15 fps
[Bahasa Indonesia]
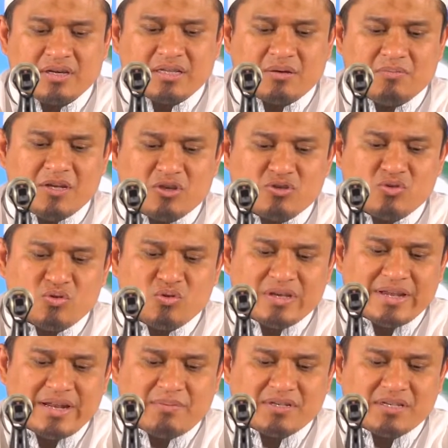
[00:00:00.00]
Kata beliau
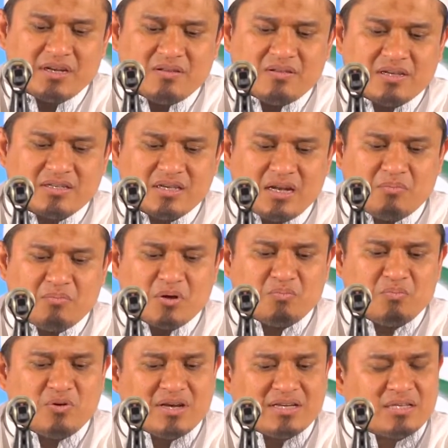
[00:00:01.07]
sungguhnya Nabi sallallahu alaihi wasallam
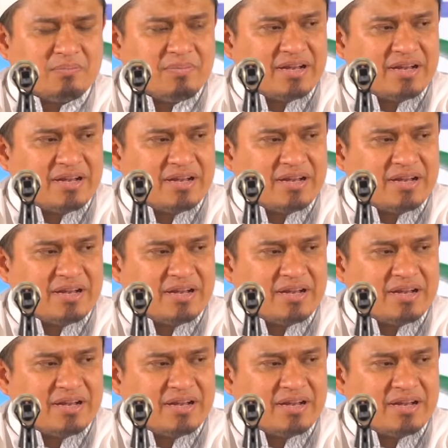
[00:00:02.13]
berpuasa